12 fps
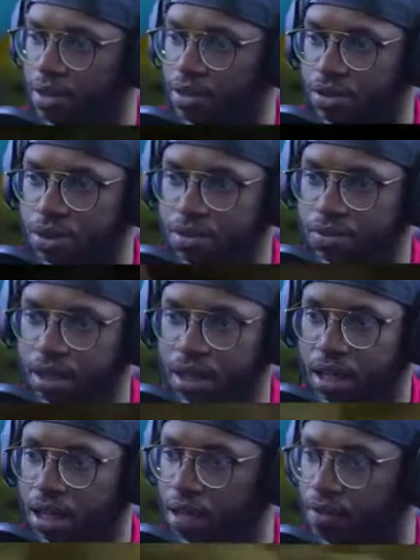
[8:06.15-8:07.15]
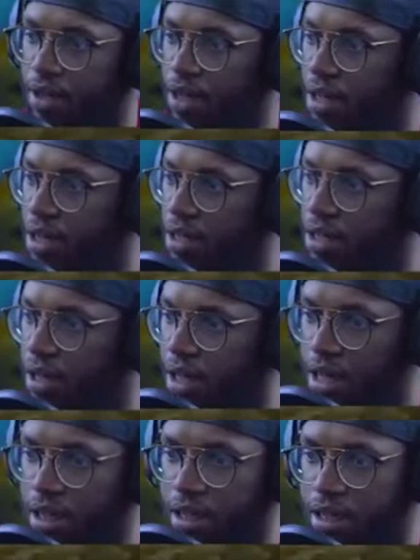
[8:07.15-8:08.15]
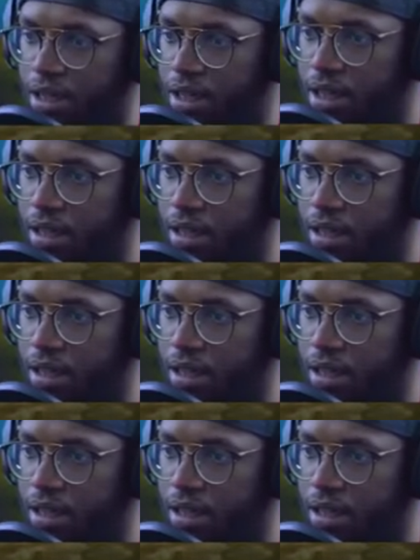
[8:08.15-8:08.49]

ونشوف في الخريطة إذا كان